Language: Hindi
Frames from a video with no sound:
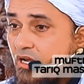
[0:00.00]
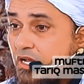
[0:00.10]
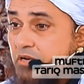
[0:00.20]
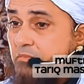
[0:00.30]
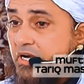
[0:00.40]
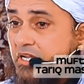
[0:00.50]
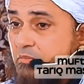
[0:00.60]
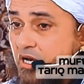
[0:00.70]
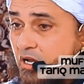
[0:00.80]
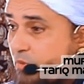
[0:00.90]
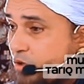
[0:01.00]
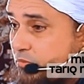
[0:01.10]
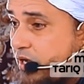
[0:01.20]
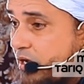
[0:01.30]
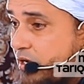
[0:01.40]
लेकिन बेटे बन गए बहुत
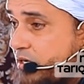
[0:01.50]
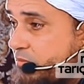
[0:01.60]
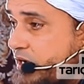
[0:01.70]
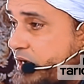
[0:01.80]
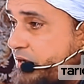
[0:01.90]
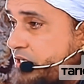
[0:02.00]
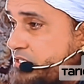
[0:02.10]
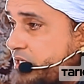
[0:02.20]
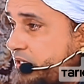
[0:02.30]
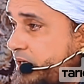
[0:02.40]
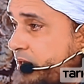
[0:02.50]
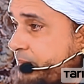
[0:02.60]
बड़े आलिम अल्लाह ने बड़ी इज्जत दी